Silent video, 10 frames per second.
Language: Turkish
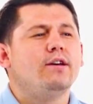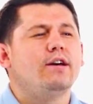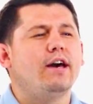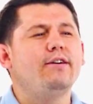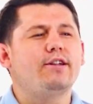
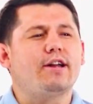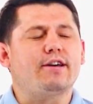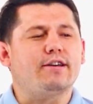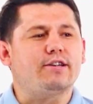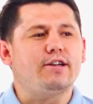Evet
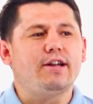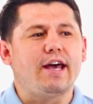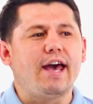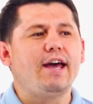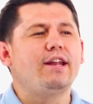arkadaşlar
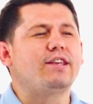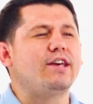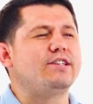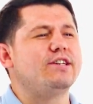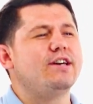her
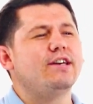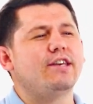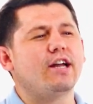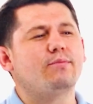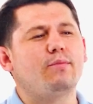gece
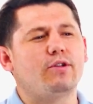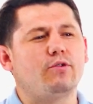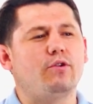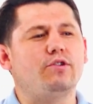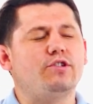yatmadan
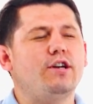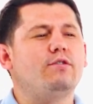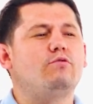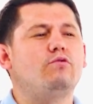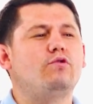önce,
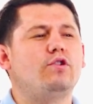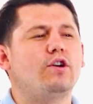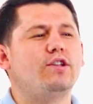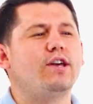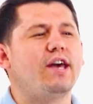
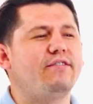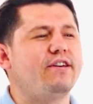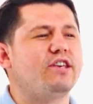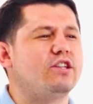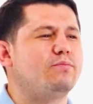Türkiye'de eve
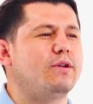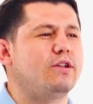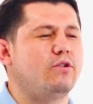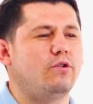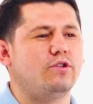
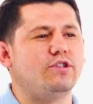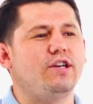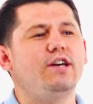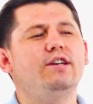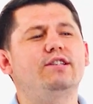gitmeden
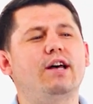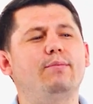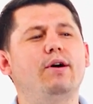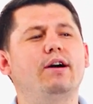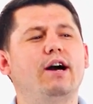önce,
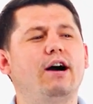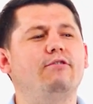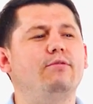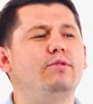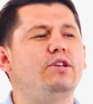sabah
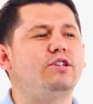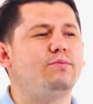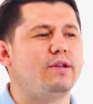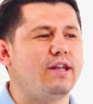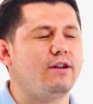kahvemi
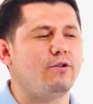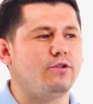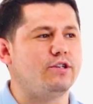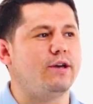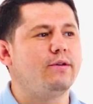içmeden
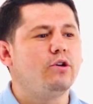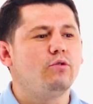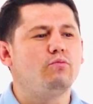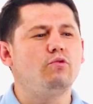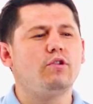önce.
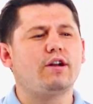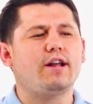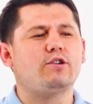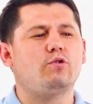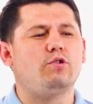Bunlar
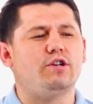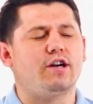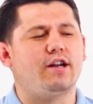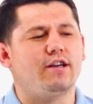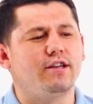nasıl olacak
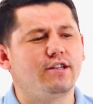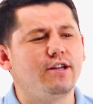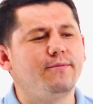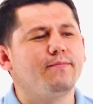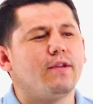
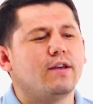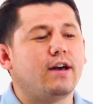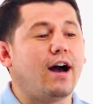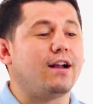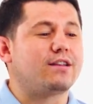arkadaşlar?
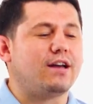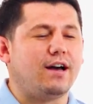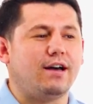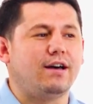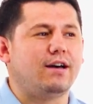alt e,
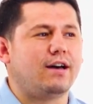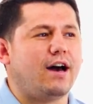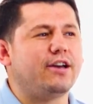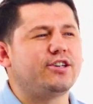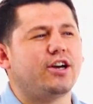
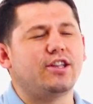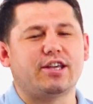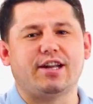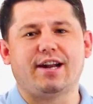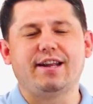
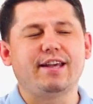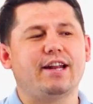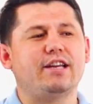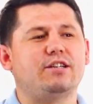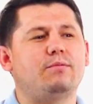aşağıdakilerle
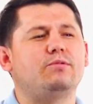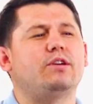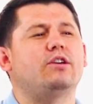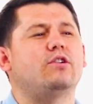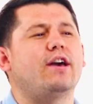yerleştirmemiz gerekiyor.